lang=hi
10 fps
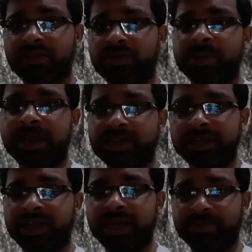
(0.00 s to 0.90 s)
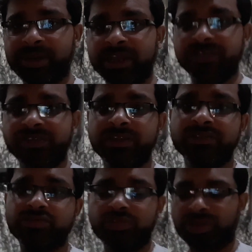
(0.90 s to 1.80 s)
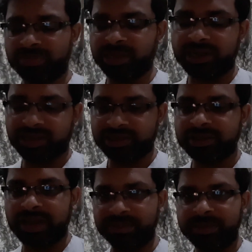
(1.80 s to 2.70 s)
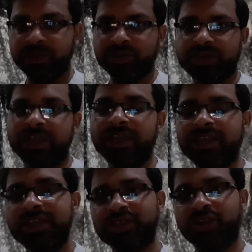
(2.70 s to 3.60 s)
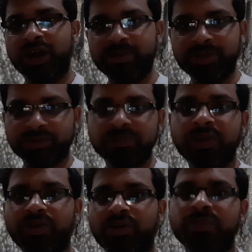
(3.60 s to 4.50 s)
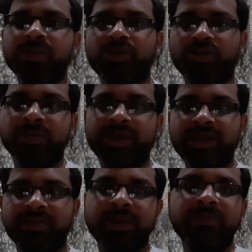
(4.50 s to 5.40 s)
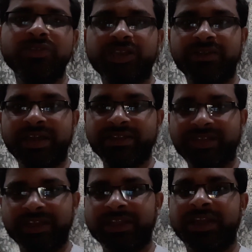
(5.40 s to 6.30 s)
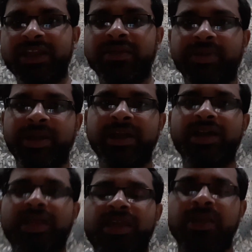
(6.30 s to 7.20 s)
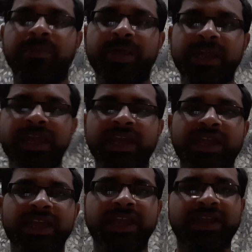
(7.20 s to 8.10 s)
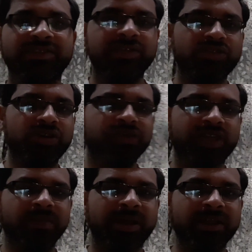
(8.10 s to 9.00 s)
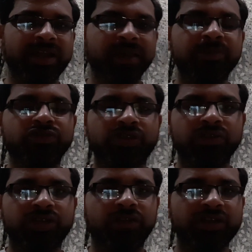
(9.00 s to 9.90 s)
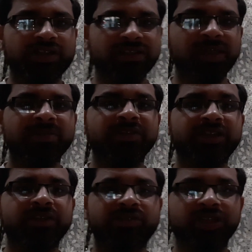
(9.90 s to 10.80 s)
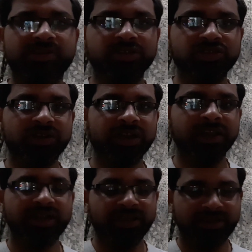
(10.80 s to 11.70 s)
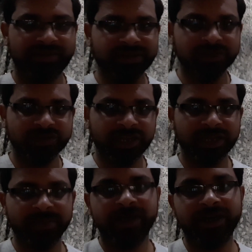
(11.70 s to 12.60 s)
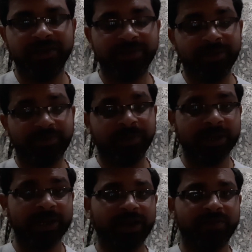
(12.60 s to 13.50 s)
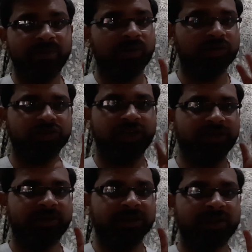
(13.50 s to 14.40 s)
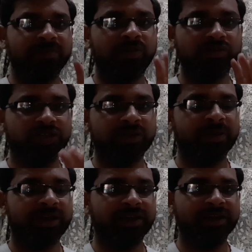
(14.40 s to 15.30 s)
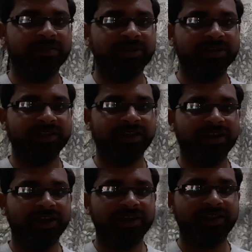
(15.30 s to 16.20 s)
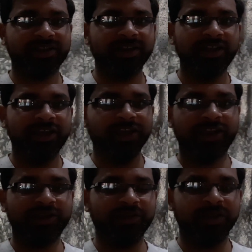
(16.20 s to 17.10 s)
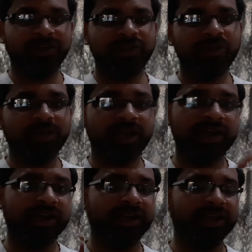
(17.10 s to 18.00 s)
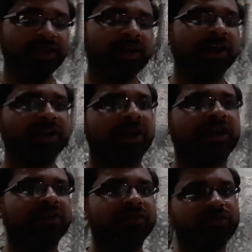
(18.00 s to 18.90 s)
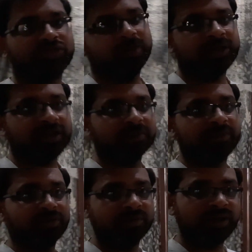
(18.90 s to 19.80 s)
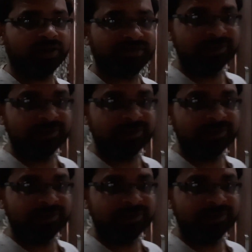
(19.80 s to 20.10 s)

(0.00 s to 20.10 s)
एक वो बना दिया है एप्लीकेशन जो हमारा काम की होती है तो अभी उसमें और भी और भी डीपली मुझे रिवाइज करते रहना पड़ेगा पर यह है कि एक से दो हफ्ते के बाद हैबिचुअल हो जाऊंगा जैसे ए बी सी डी होती है ना बच्चों के लिए वैसे हो जाएगी मेरे लिए पर पढ़ना बहुत ज़्यादा पड़ता है बहुत ज़्यादा पढ़ाई करनी पड़ती है लगातार रेगुलर तो अभी खाना खाएंगे खाना खा के फिर उसके बाद काम करूँगा